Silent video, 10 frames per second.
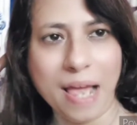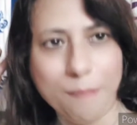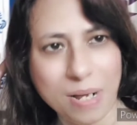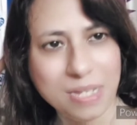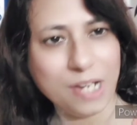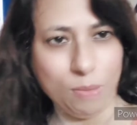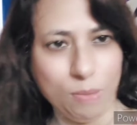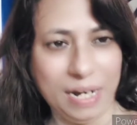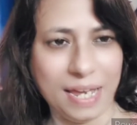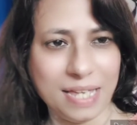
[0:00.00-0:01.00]
আমরা যেই
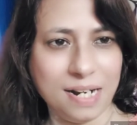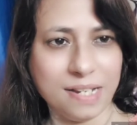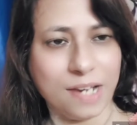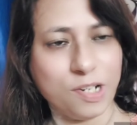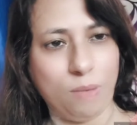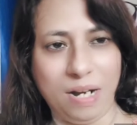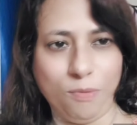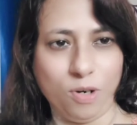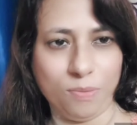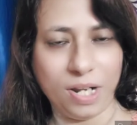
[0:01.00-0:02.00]
সময়টা গেছি না সেই সময়টা
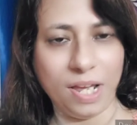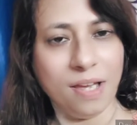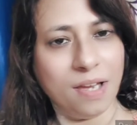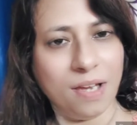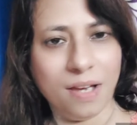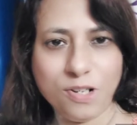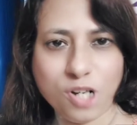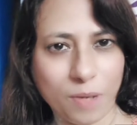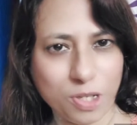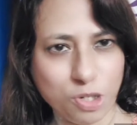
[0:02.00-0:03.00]
মোটামুটি
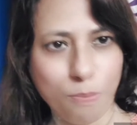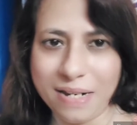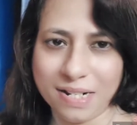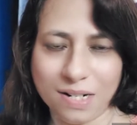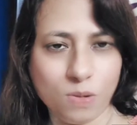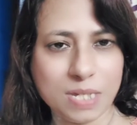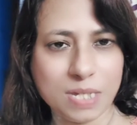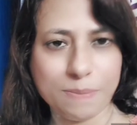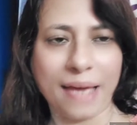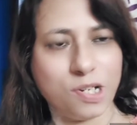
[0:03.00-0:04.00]
সব কিছু প্যান্টালুন
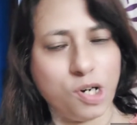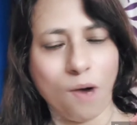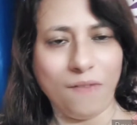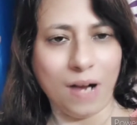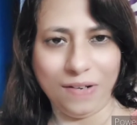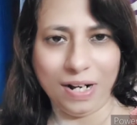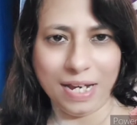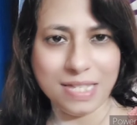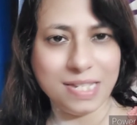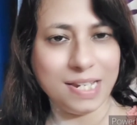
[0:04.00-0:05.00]
স্ম্যাক্স সব ফাঁকা
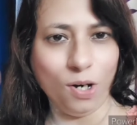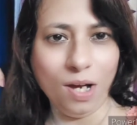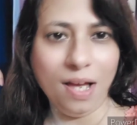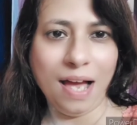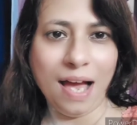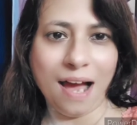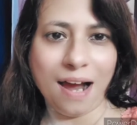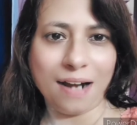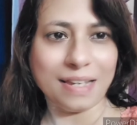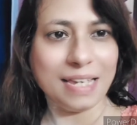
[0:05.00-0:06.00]
ফাঁকাই ছিল
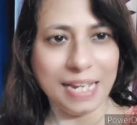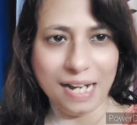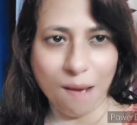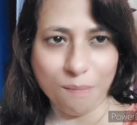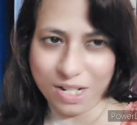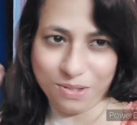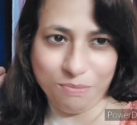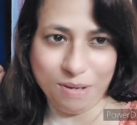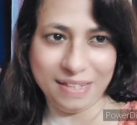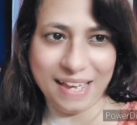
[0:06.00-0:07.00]
আর কি কিনলাম সেটা তো
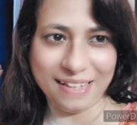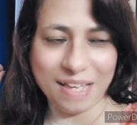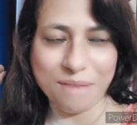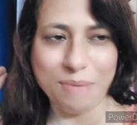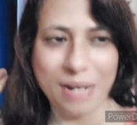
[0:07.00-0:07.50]
তোমরা দেখতেই পেলে